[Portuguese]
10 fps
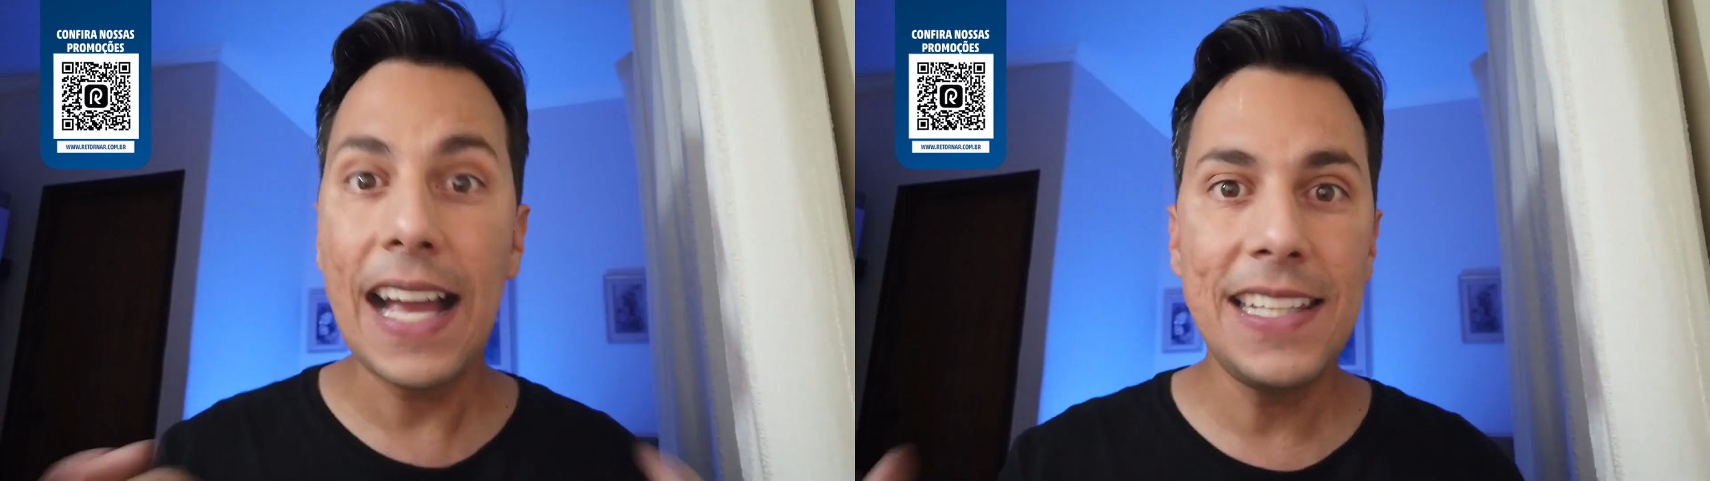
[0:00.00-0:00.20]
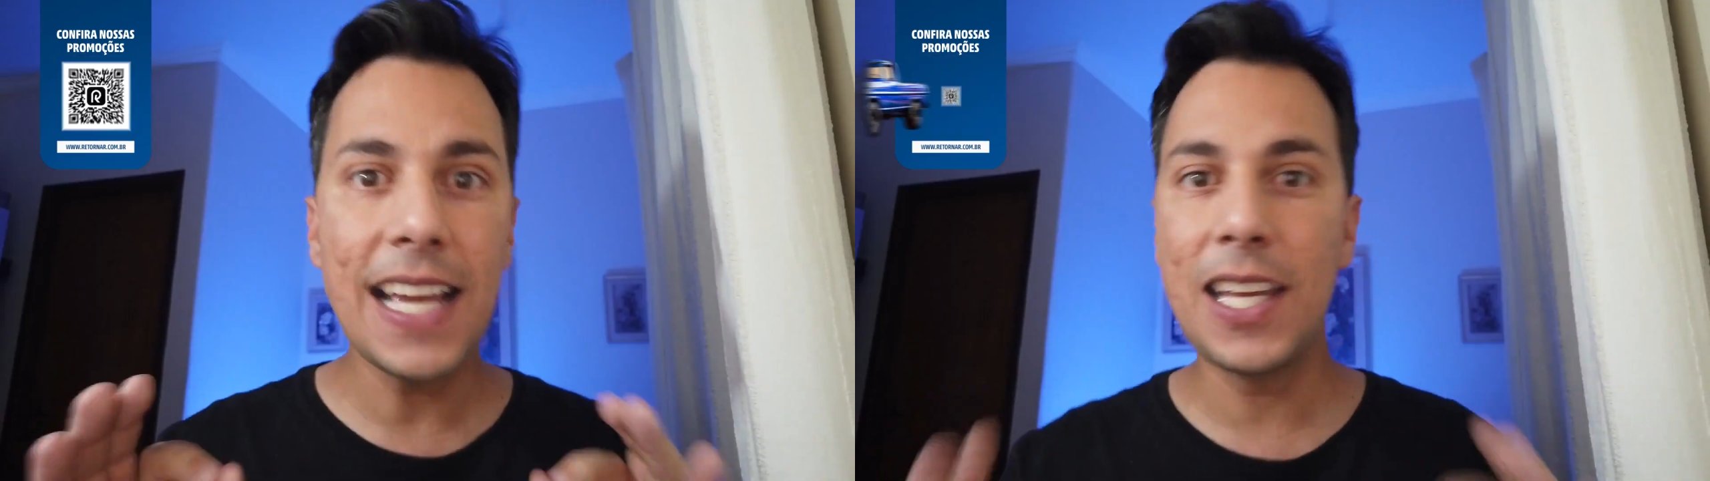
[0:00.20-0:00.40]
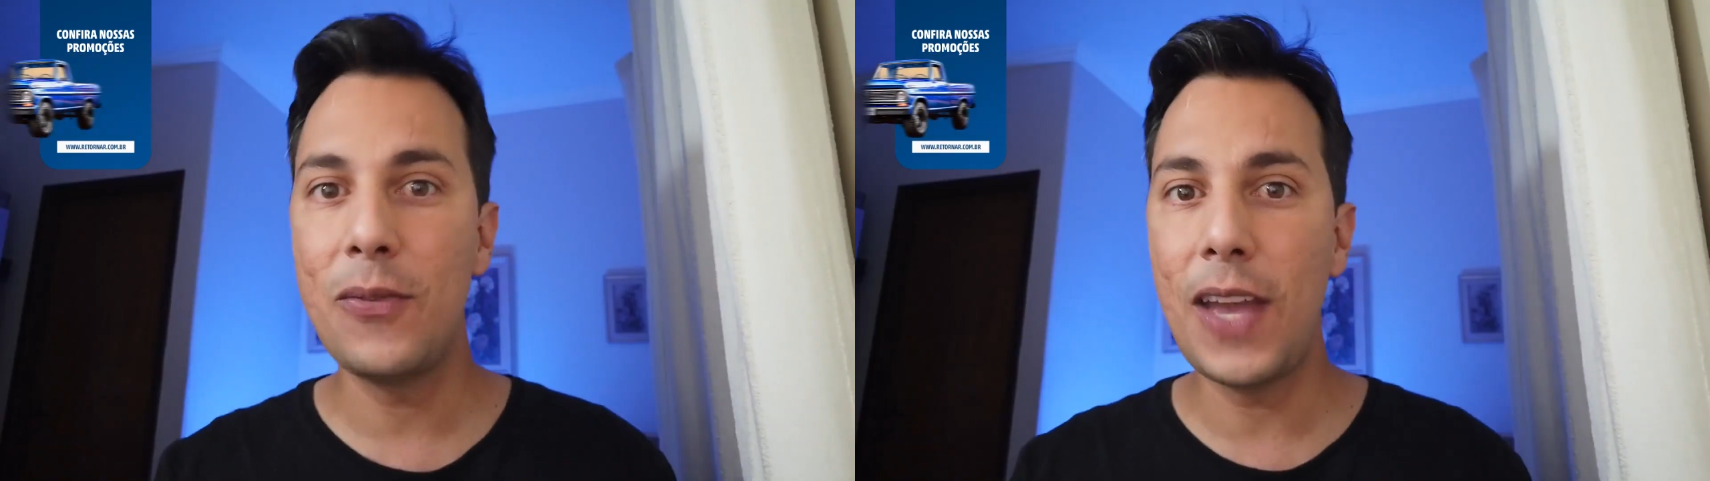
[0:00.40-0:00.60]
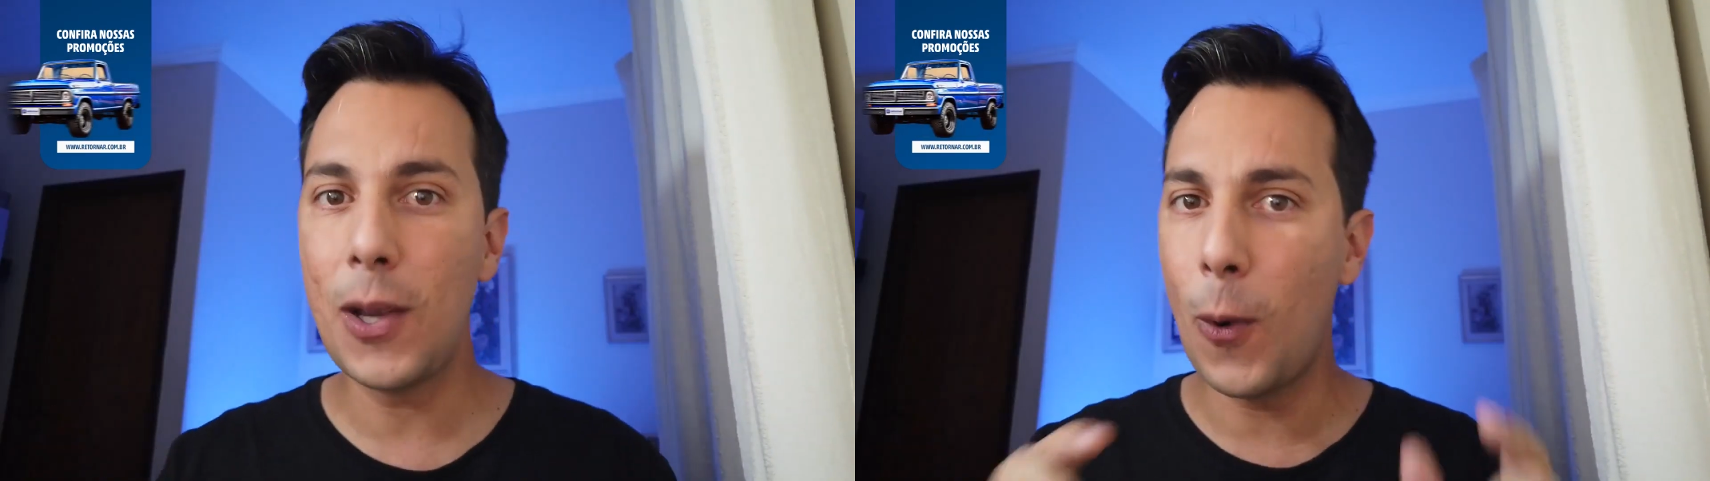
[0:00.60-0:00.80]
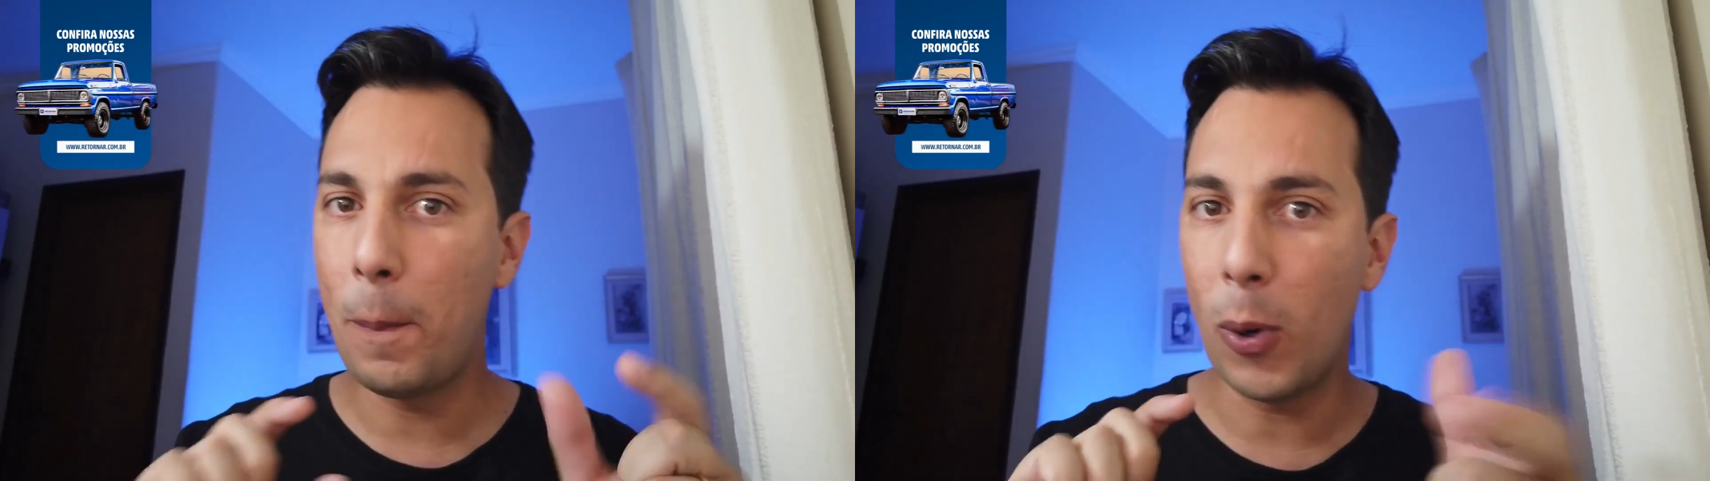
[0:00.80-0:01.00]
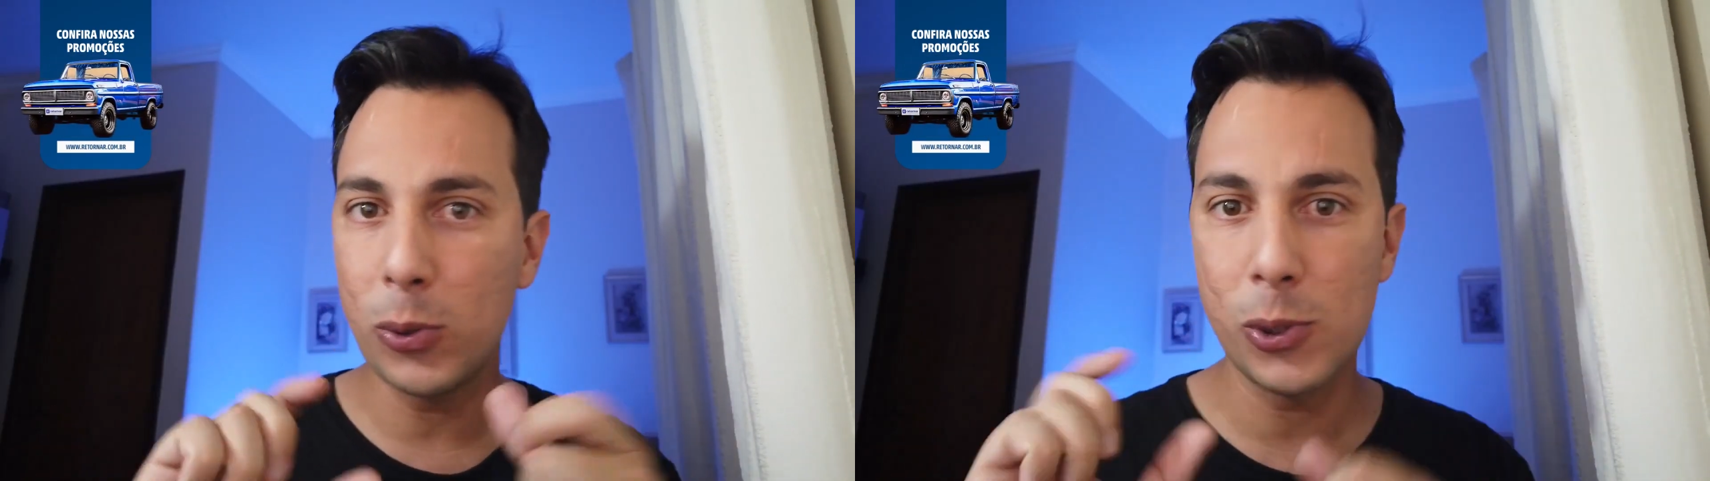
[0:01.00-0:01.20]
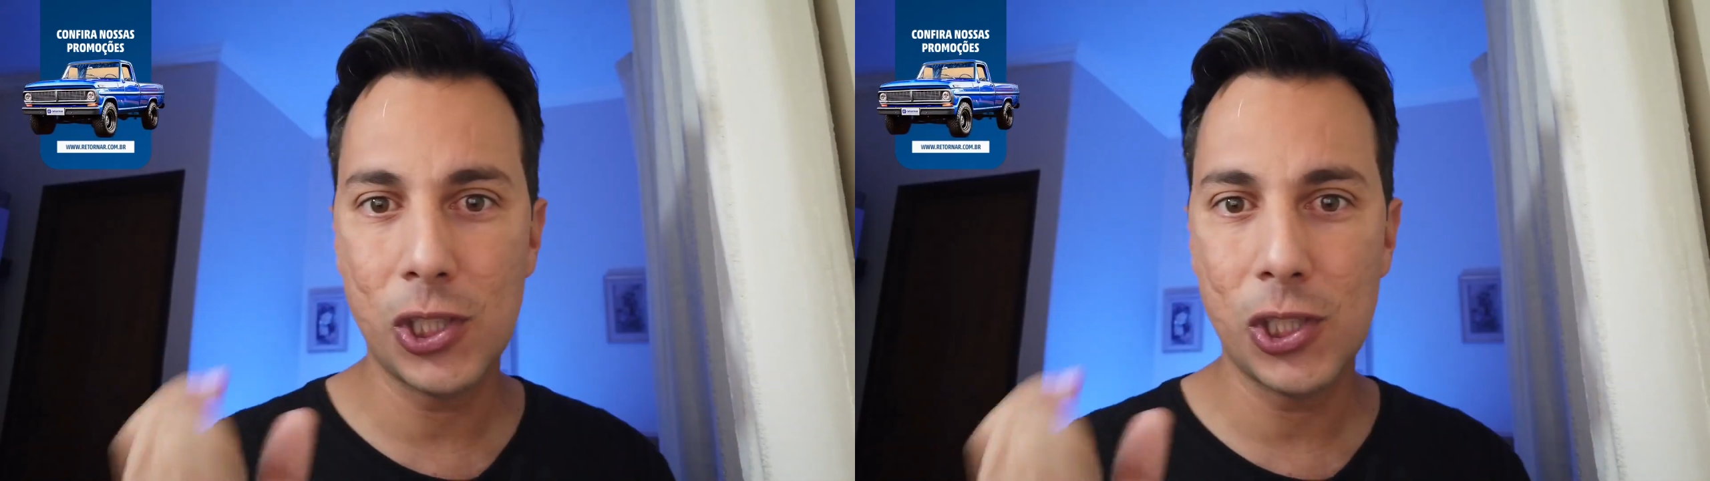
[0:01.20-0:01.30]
Aí é que vem o ponto